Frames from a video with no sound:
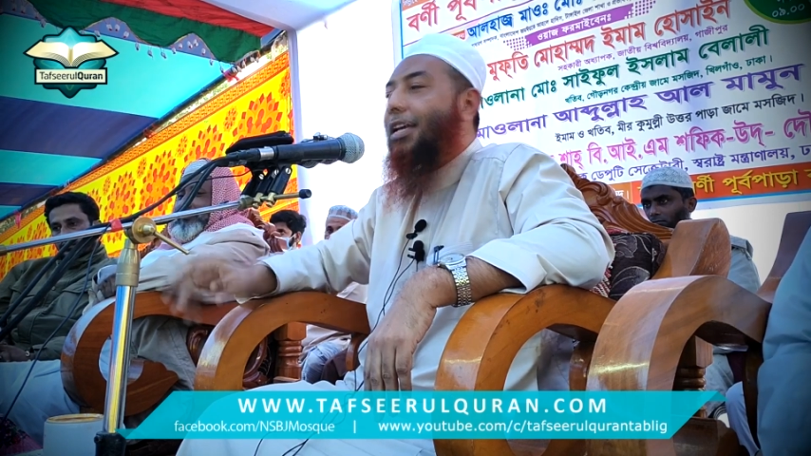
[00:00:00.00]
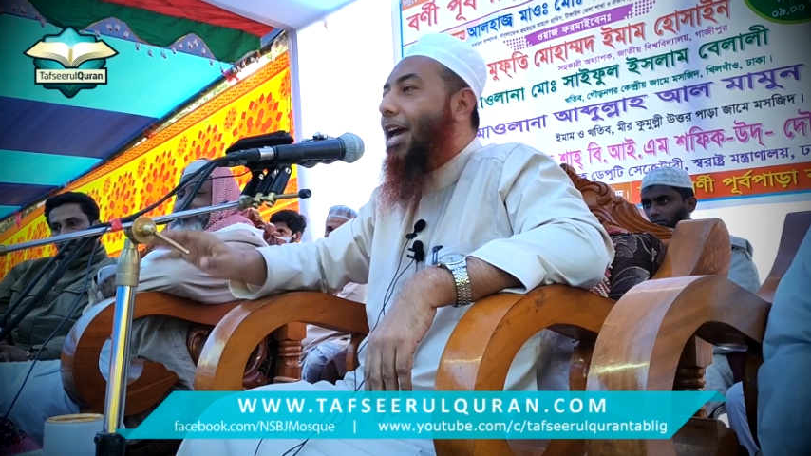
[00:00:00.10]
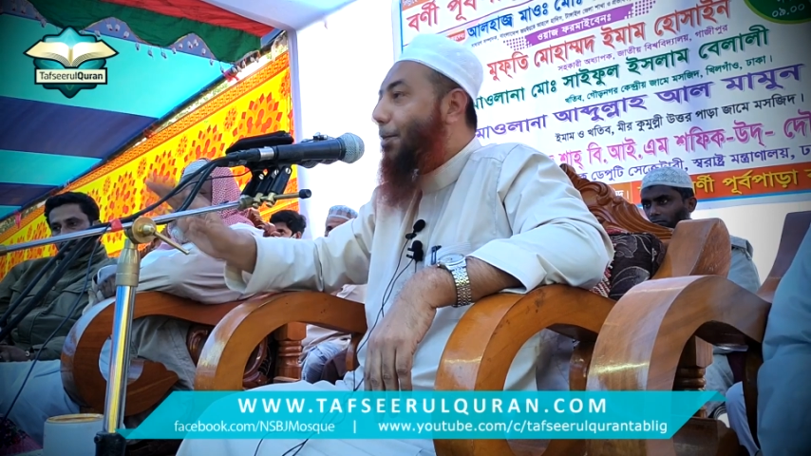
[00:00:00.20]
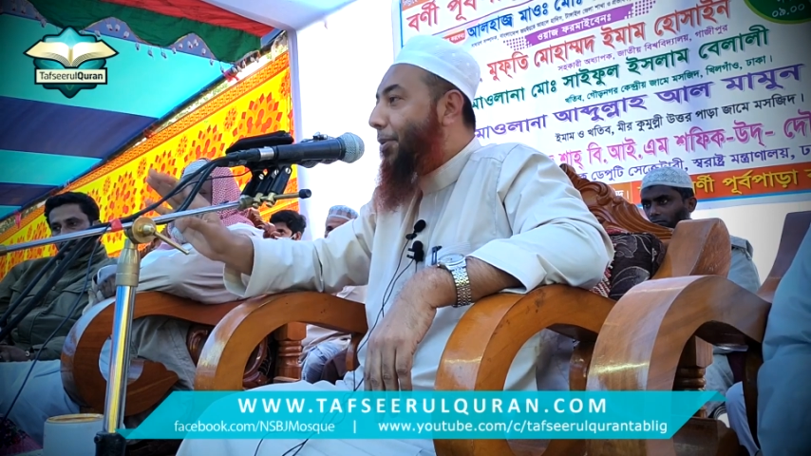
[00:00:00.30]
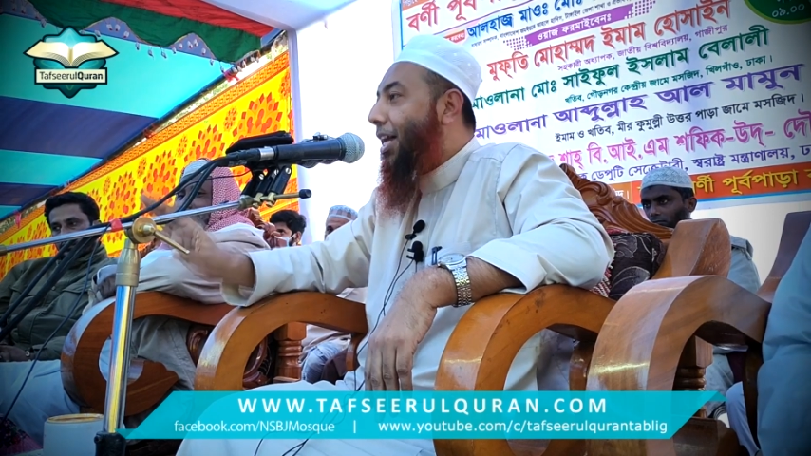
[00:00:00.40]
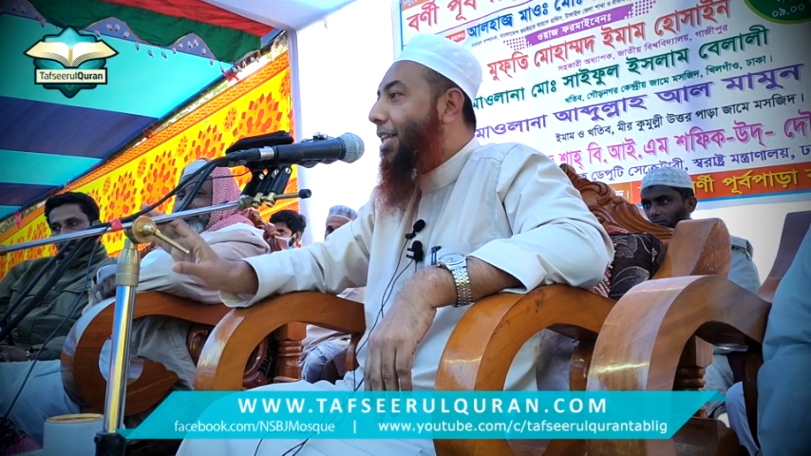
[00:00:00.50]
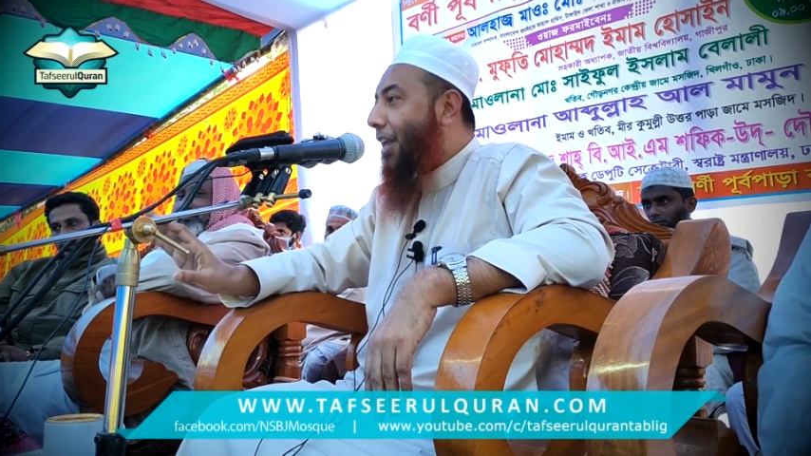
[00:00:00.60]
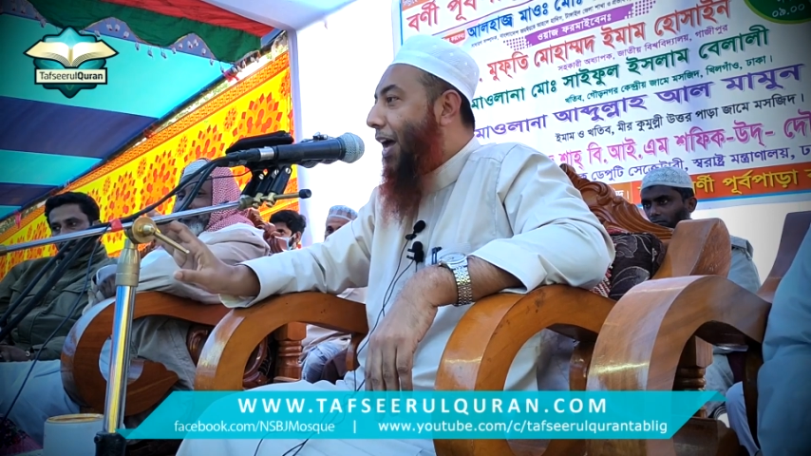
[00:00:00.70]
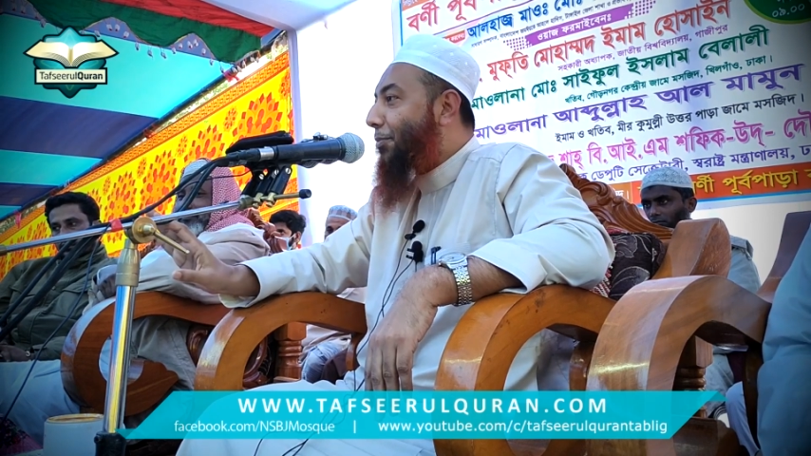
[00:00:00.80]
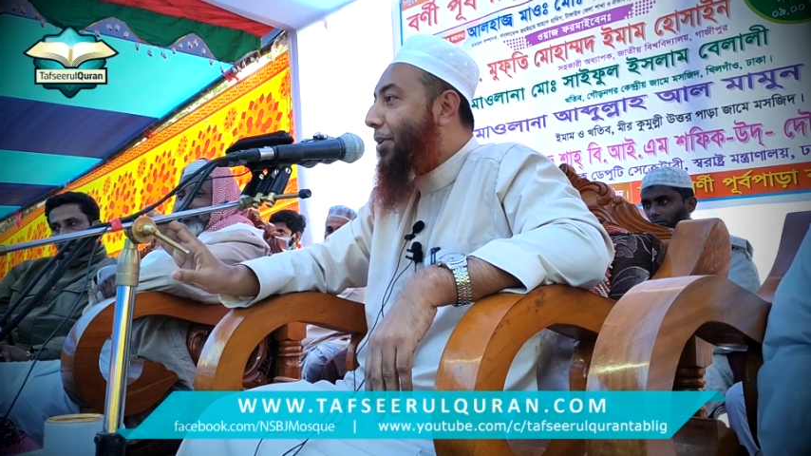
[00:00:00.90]
কি আর বেদাত
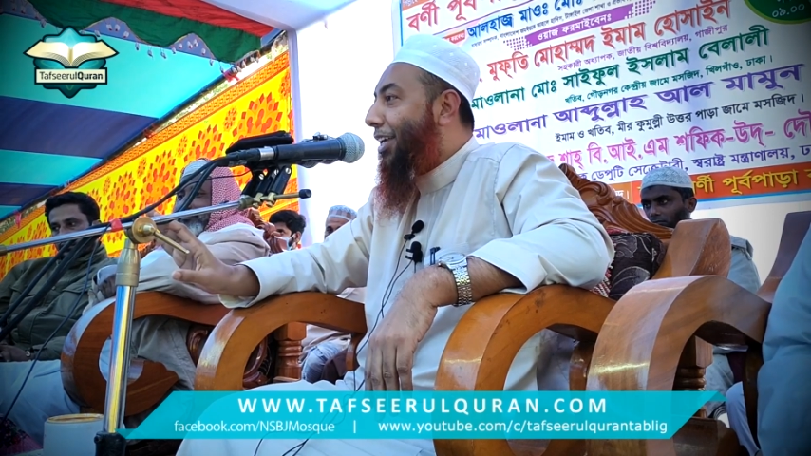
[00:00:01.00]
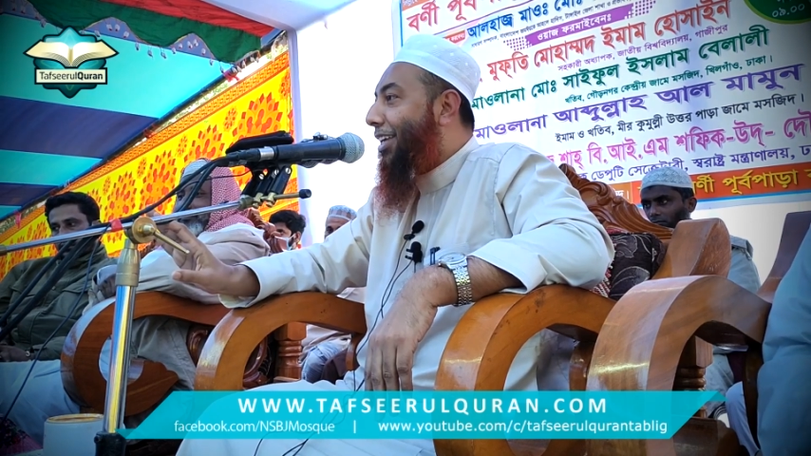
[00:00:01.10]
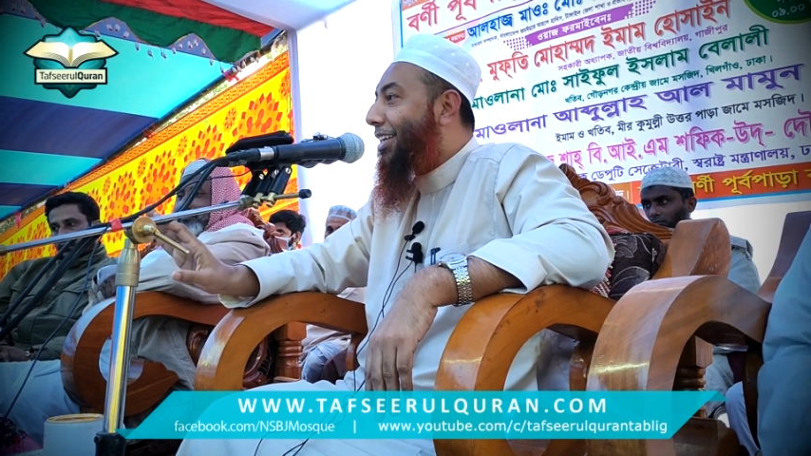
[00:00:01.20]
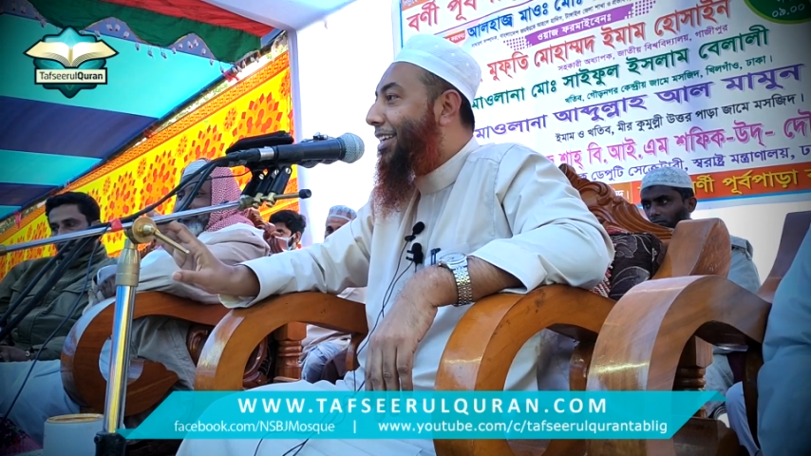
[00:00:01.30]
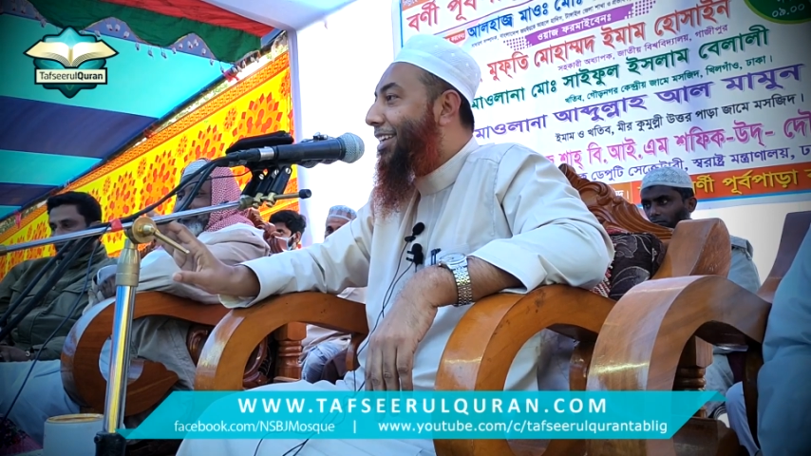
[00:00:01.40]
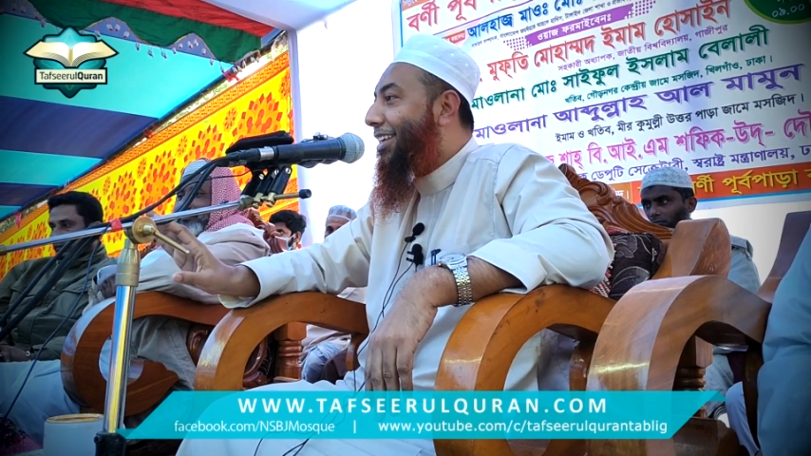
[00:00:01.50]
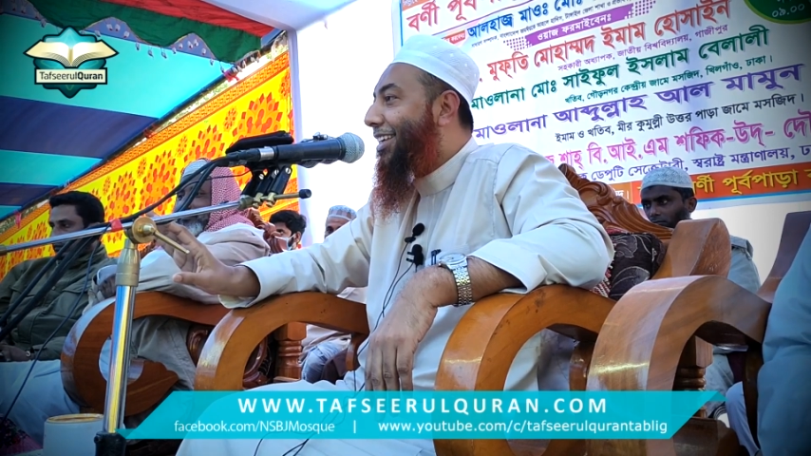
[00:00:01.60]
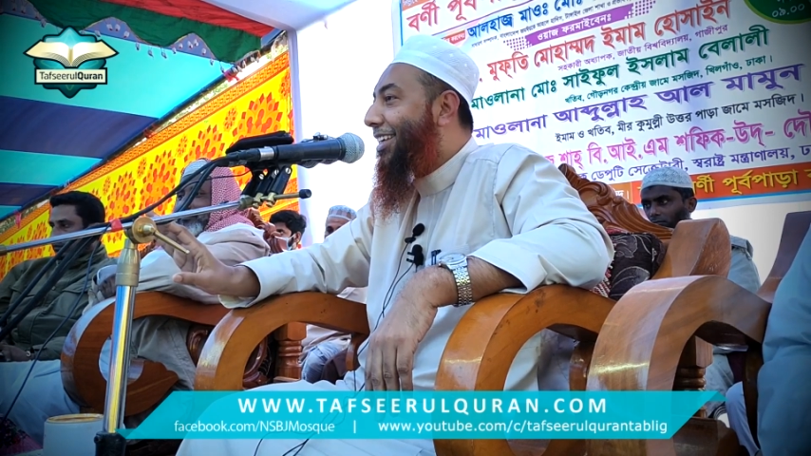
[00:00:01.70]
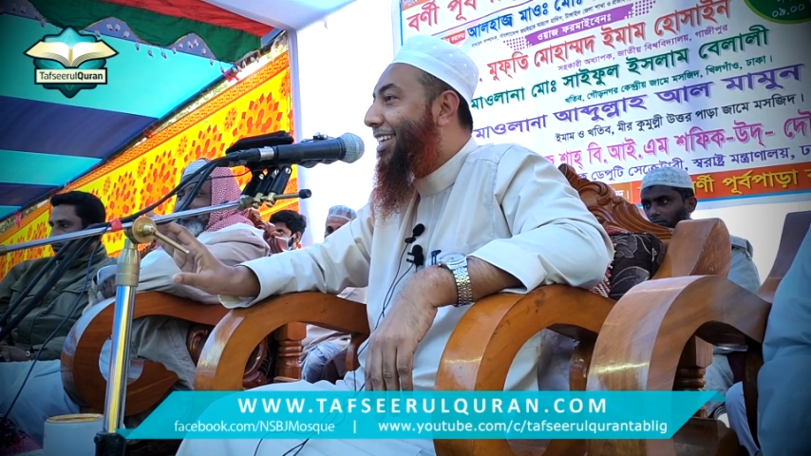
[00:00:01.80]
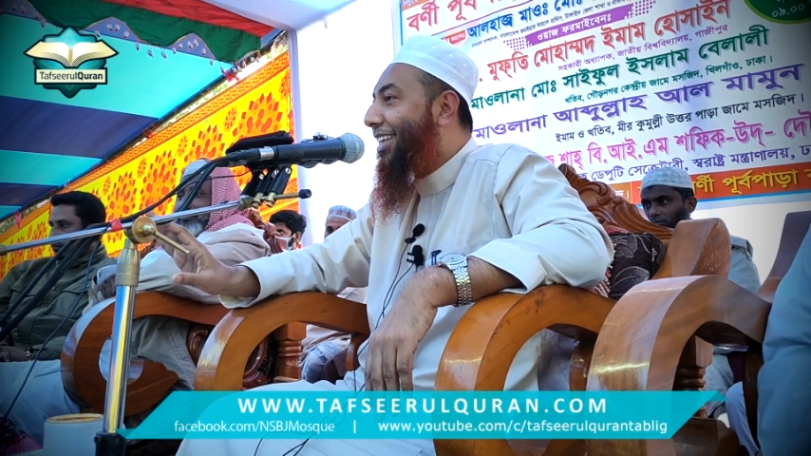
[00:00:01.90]
থাকবে
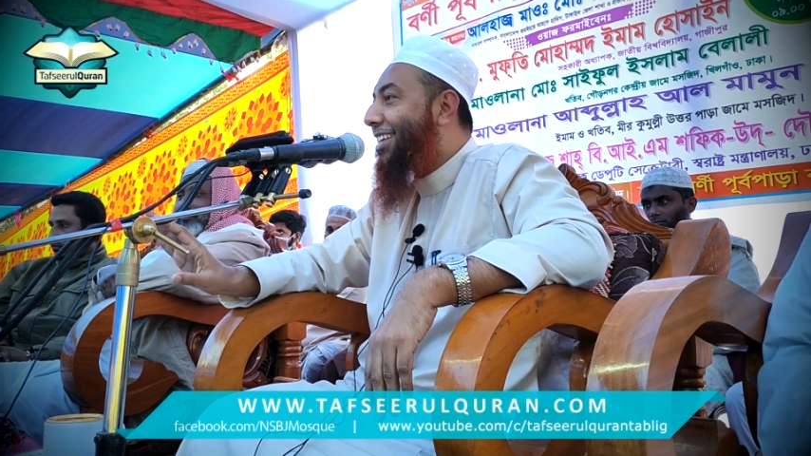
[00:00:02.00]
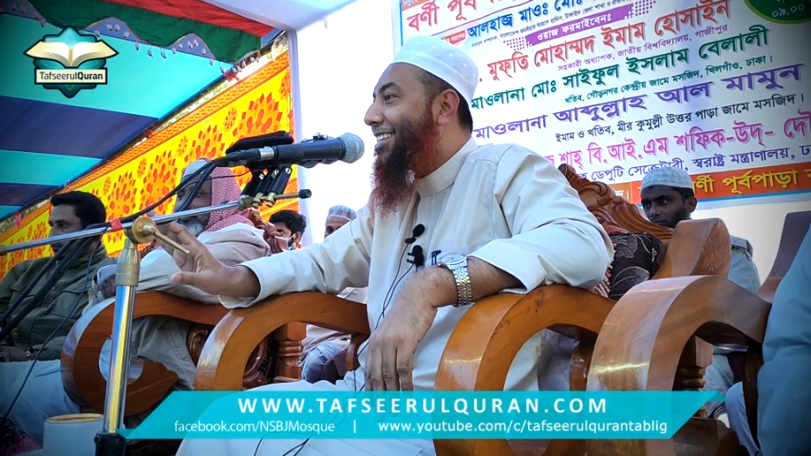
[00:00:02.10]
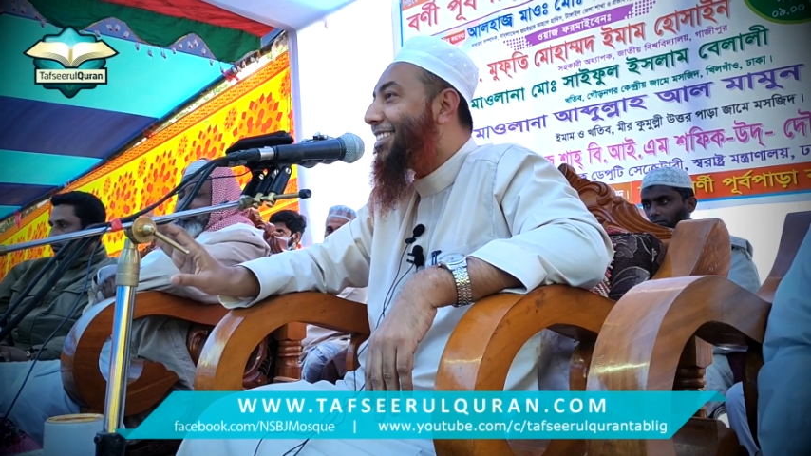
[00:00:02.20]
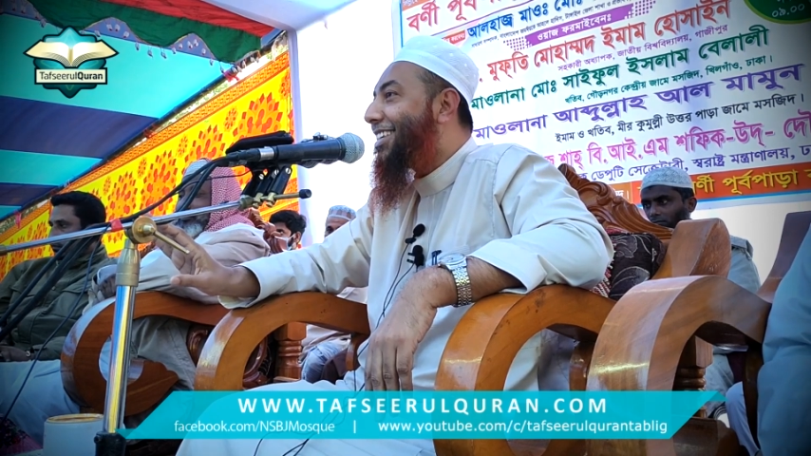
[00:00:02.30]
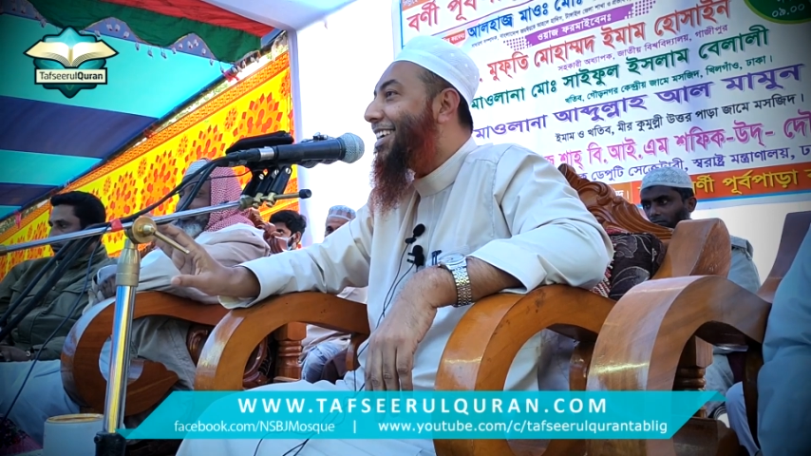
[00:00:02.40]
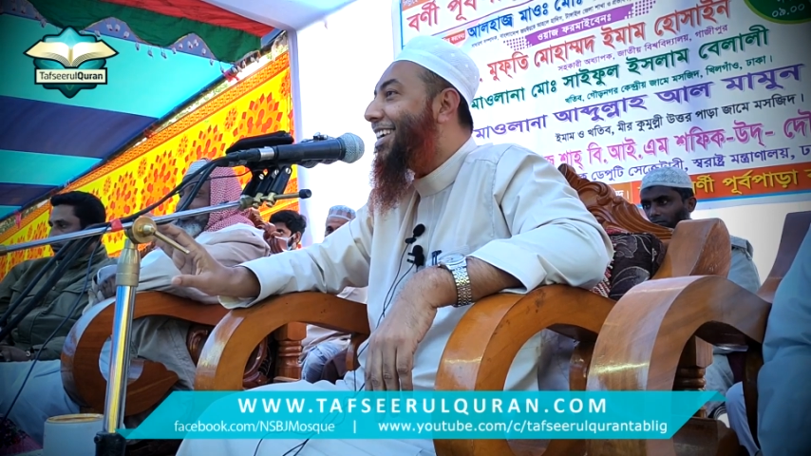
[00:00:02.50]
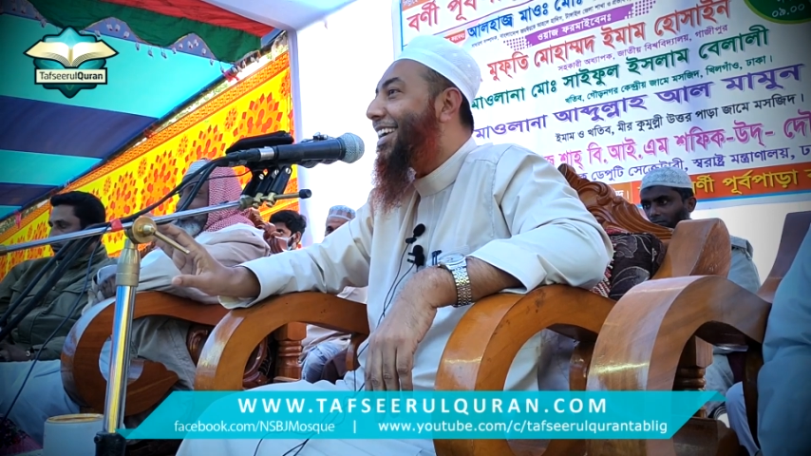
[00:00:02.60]
জি